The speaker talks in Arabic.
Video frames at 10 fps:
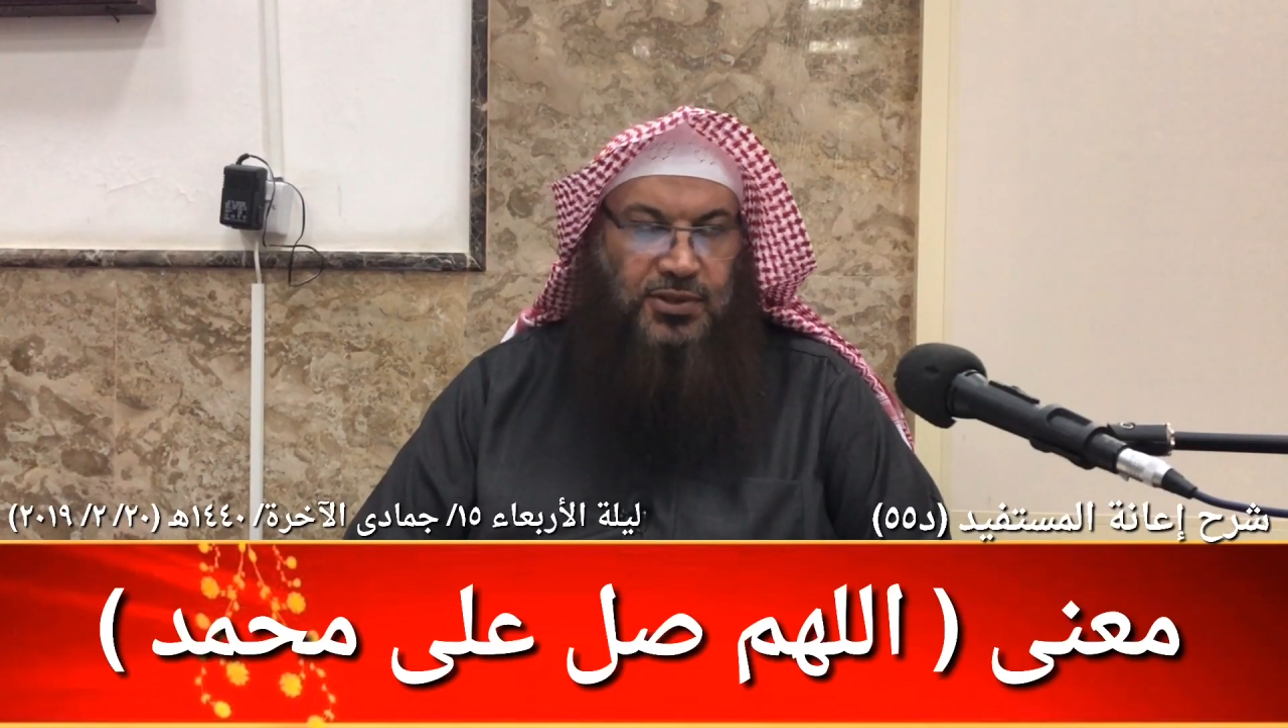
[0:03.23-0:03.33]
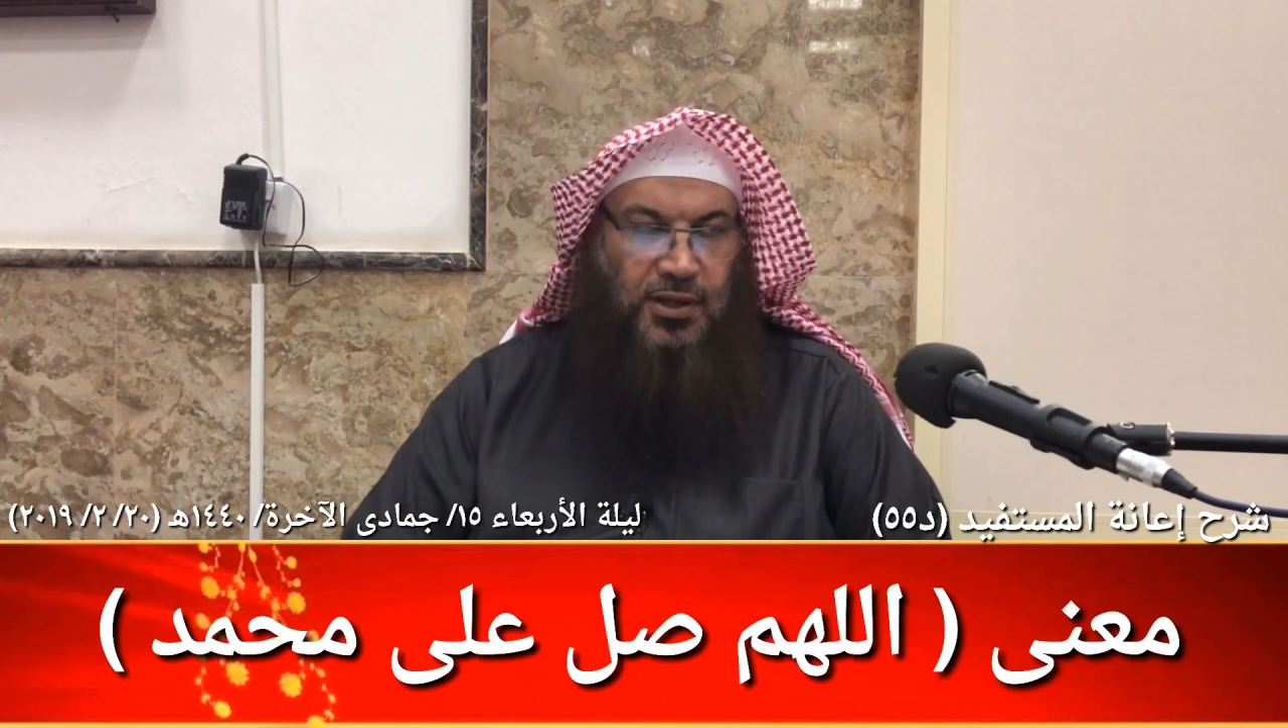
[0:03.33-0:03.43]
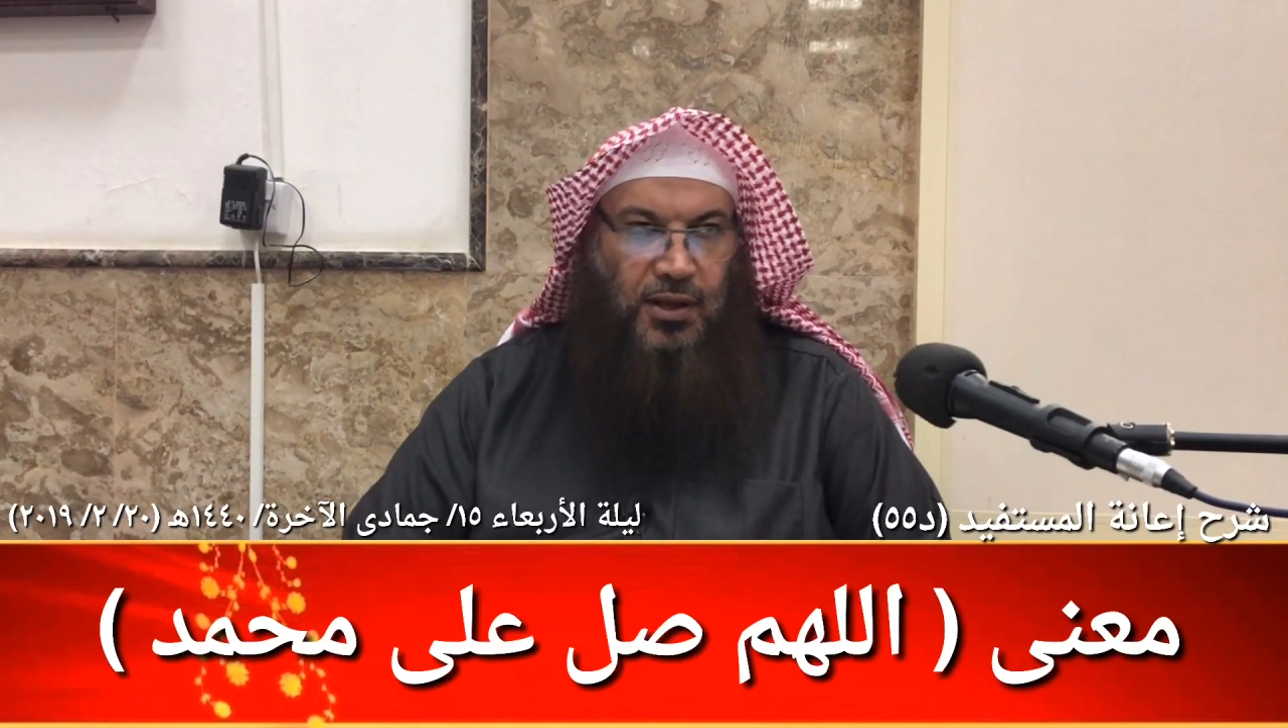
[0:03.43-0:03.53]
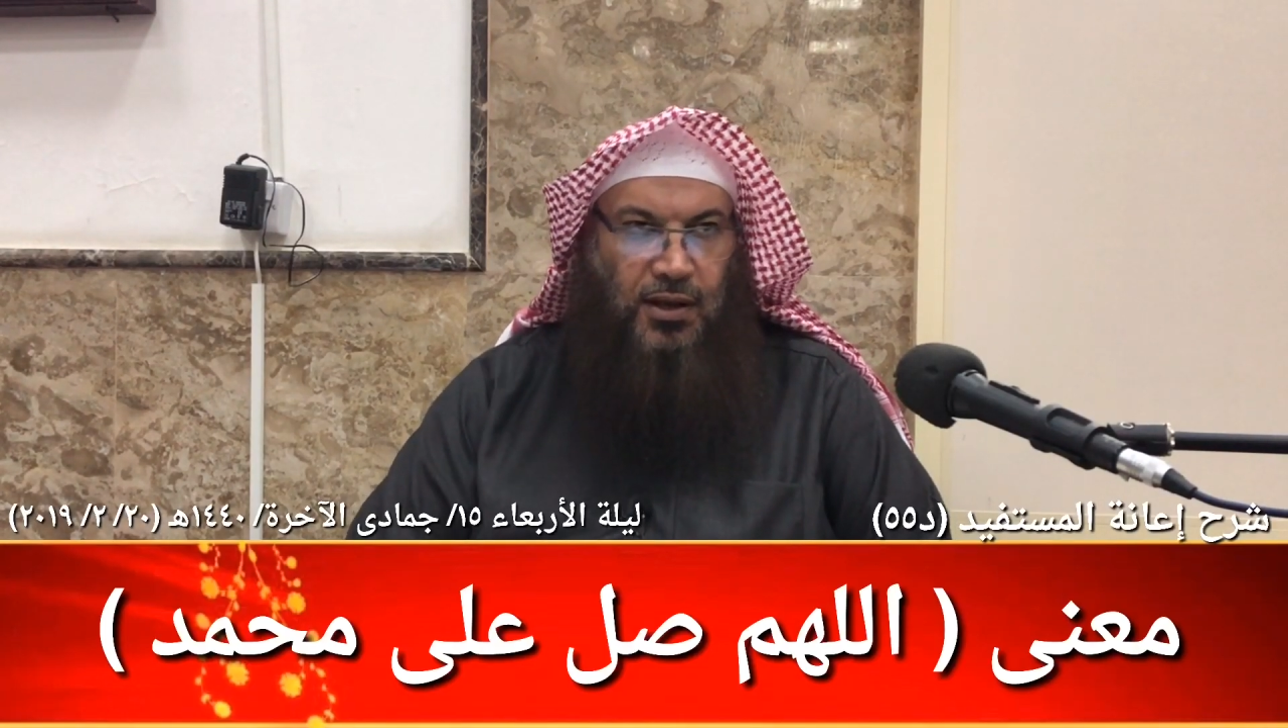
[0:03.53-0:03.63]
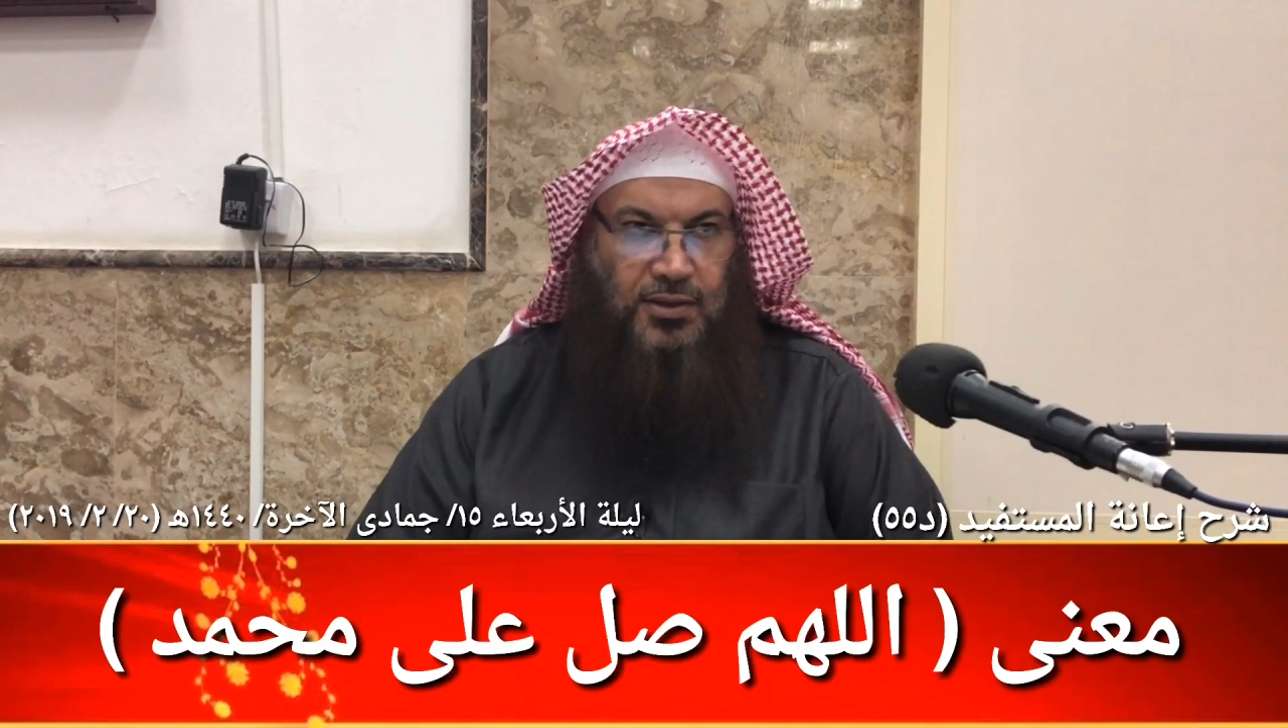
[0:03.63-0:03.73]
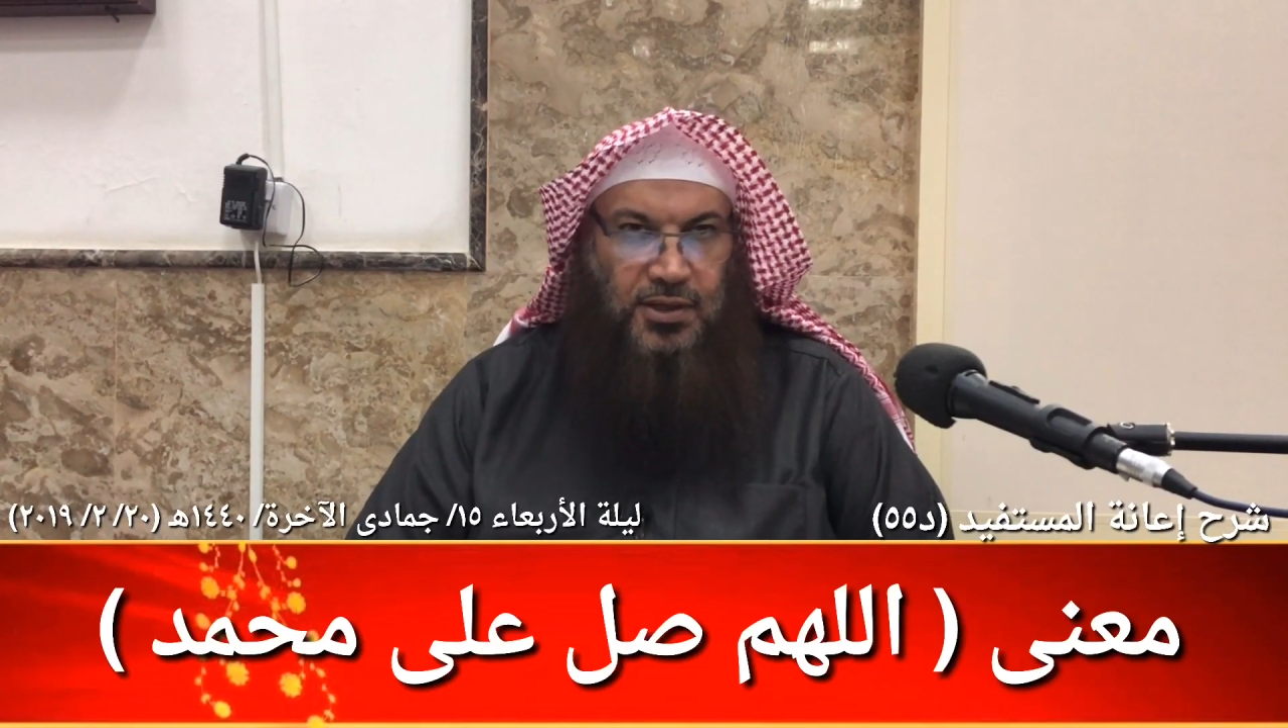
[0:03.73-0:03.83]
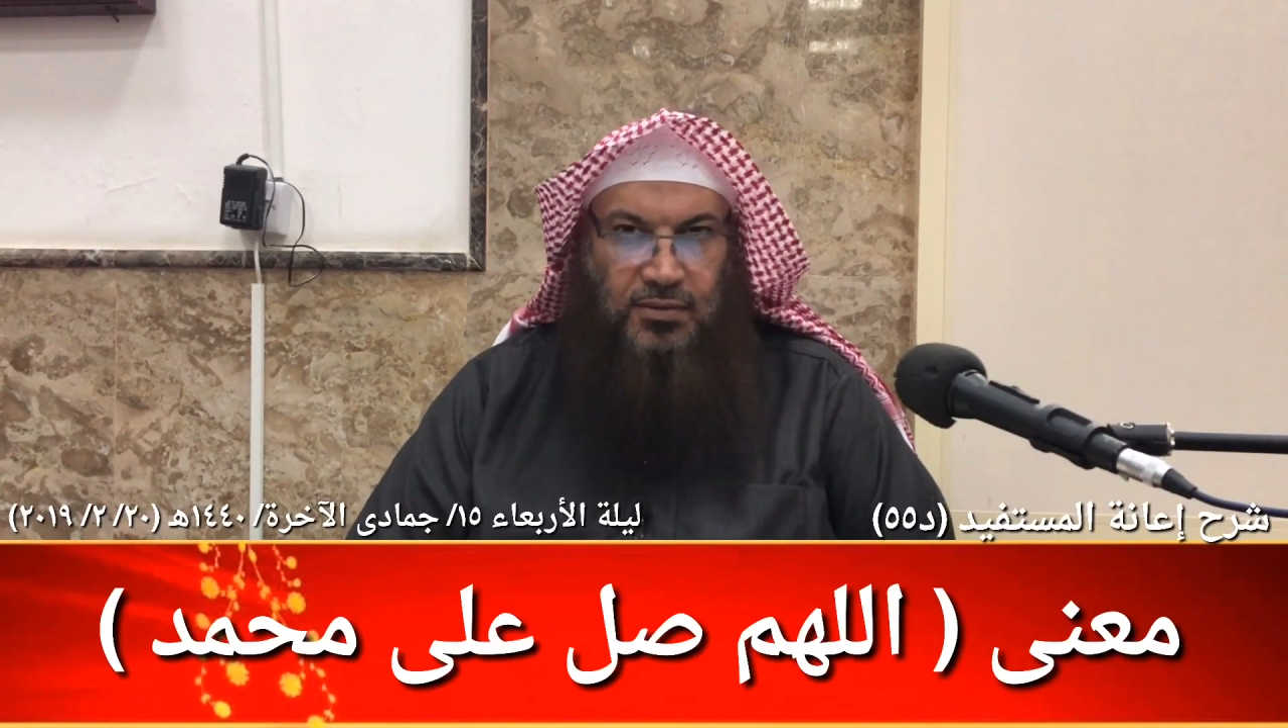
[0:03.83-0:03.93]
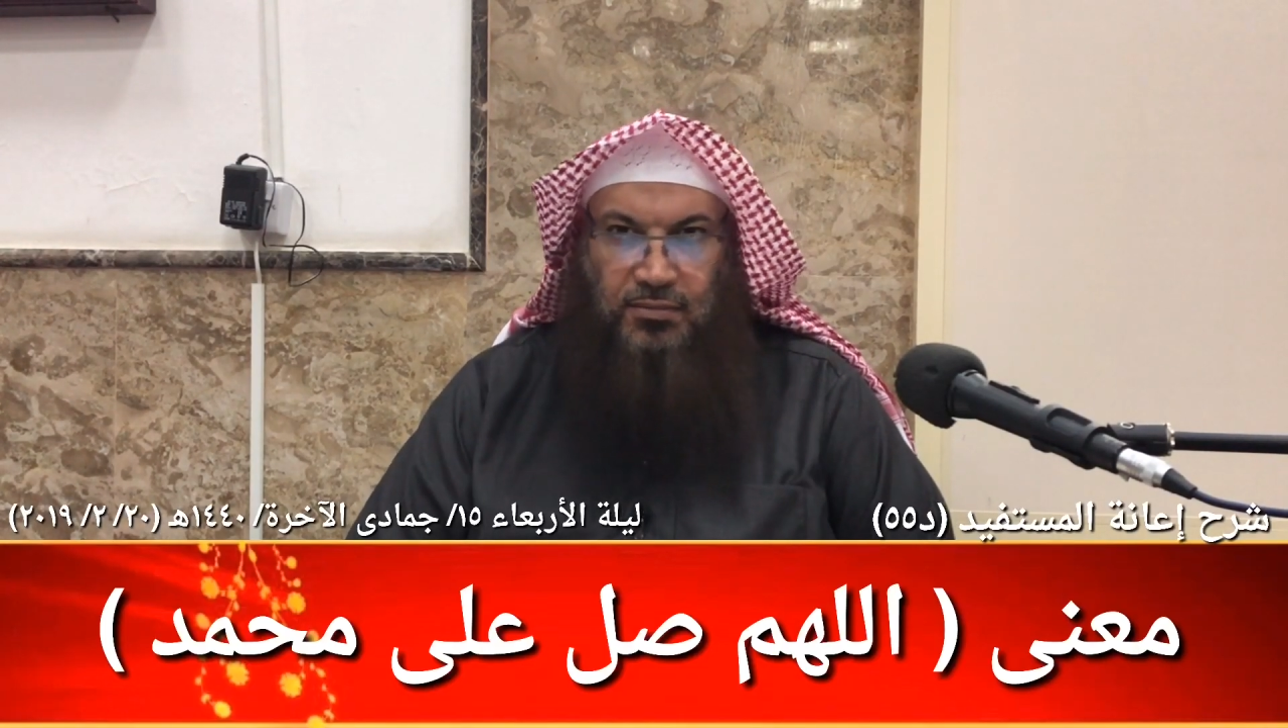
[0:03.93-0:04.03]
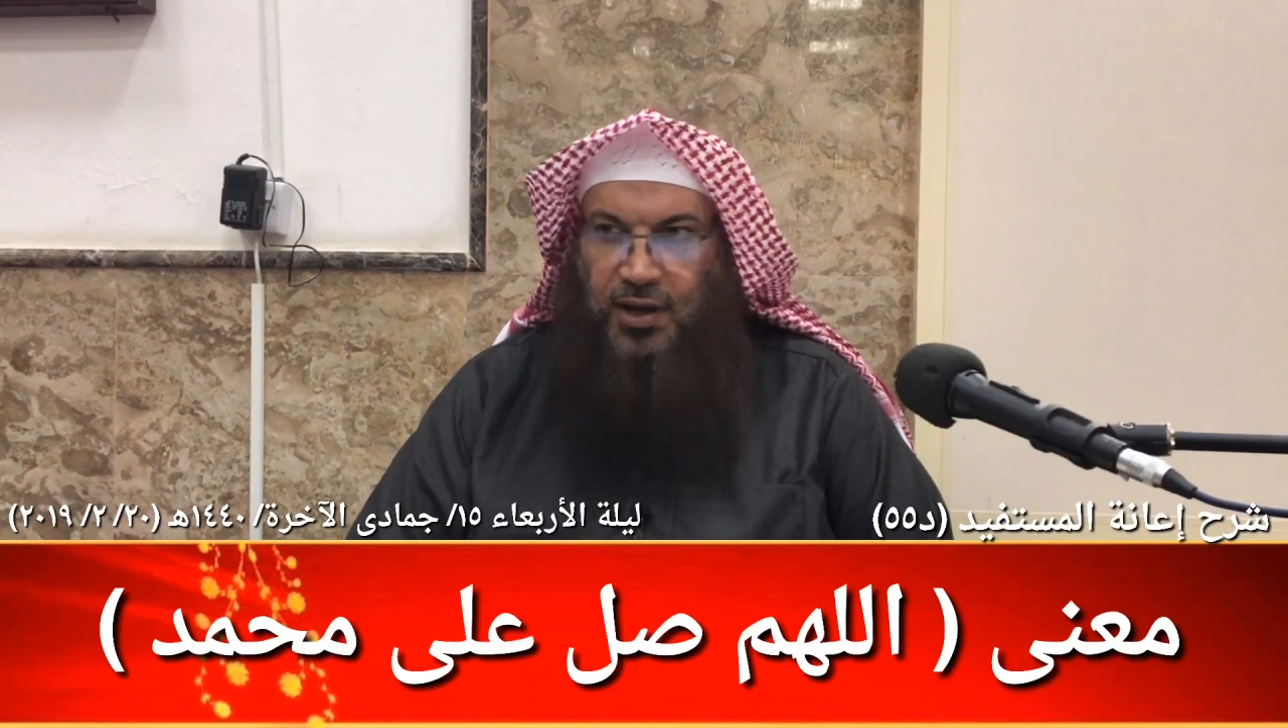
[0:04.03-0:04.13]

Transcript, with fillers: صلى الله عليه وسلم